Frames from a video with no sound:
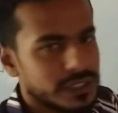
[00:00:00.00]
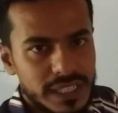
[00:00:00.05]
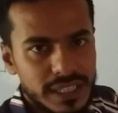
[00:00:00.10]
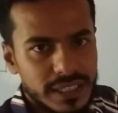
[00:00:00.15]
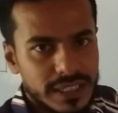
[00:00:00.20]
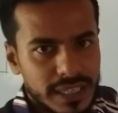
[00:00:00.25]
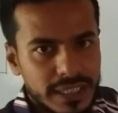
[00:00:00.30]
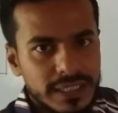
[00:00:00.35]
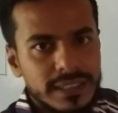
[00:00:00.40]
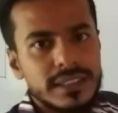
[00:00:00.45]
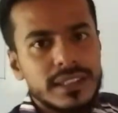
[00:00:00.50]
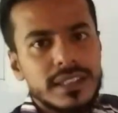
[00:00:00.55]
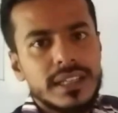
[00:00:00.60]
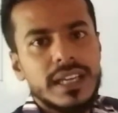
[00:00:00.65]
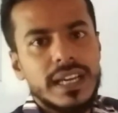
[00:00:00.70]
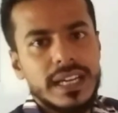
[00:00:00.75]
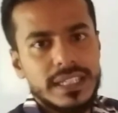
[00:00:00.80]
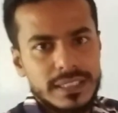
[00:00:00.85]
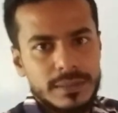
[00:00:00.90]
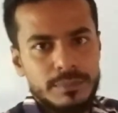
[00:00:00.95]
জের নাই
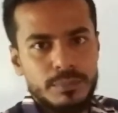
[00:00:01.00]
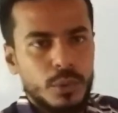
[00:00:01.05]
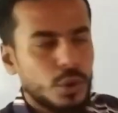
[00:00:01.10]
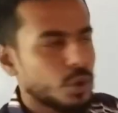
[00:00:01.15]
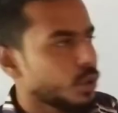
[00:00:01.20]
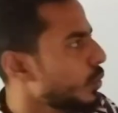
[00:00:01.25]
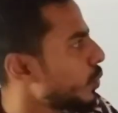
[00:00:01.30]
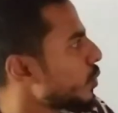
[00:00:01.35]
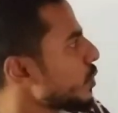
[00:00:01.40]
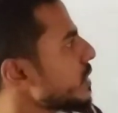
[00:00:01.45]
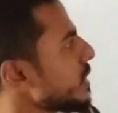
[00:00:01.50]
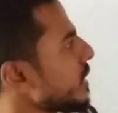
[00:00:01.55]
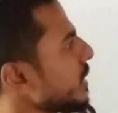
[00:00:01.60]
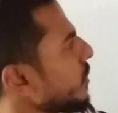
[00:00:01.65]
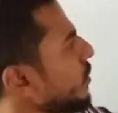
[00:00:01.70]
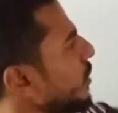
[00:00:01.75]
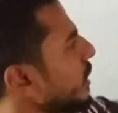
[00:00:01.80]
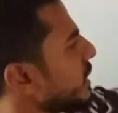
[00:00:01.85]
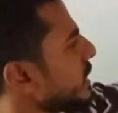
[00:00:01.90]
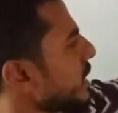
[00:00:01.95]
এটা বোর্ড
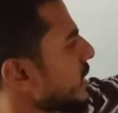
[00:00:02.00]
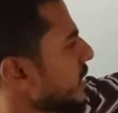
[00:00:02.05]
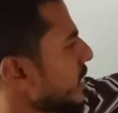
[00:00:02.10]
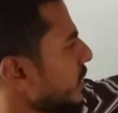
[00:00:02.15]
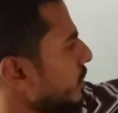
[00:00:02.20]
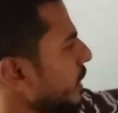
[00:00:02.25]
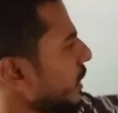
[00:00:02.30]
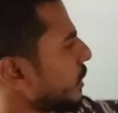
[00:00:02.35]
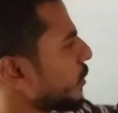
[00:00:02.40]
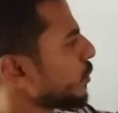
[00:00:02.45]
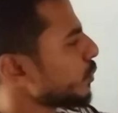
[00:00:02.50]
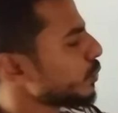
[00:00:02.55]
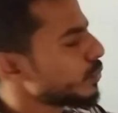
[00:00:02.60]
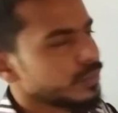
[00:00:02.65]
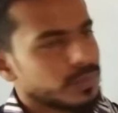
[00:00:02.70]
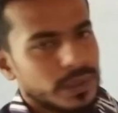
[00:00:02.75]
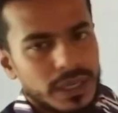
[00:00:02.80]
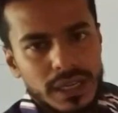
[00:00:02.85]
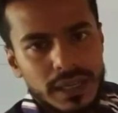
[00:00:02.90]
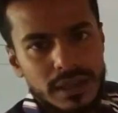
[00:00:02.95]
কোশ্চেনগুলো জাস্ট আমি একটু
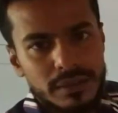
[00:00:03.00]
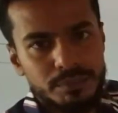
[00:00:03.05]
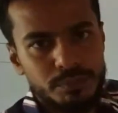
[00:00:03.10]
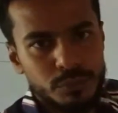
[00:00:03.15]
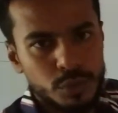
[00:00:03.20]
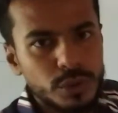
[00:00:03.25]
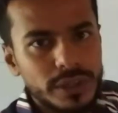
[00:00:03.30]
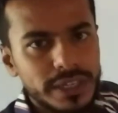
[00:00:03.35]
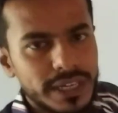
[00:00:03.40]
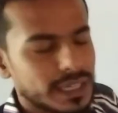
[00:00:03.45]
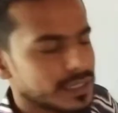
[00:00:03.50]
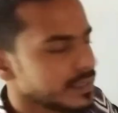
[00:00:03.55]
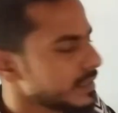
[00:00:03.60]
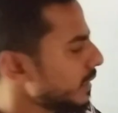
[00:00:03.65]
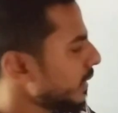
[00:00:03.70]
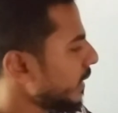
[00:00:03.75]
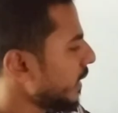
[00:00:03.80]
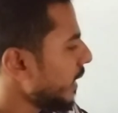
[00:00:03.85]
তুলে রাখছি